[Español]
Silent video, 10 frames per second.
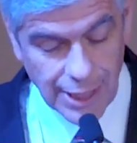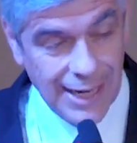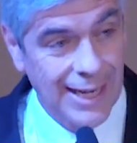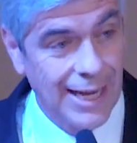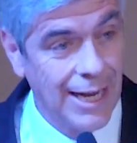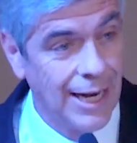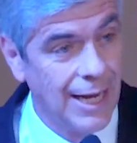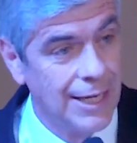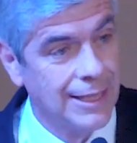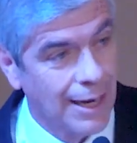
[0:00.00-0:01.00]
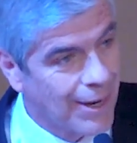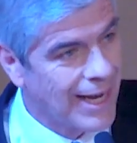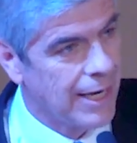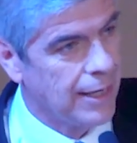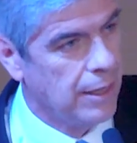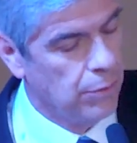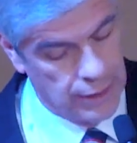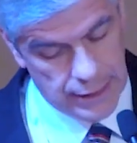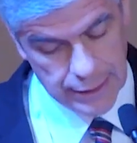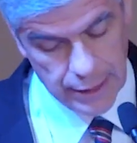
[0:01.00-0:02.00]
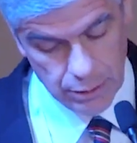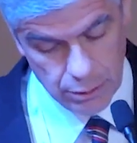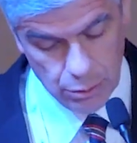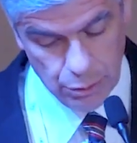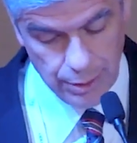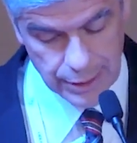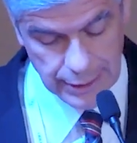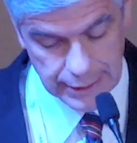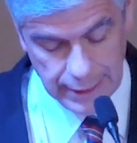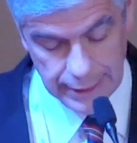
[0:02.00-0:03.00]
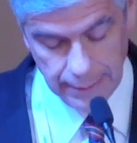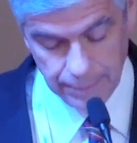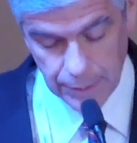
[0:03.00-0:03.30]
al generar y trabajar en una red universitaria.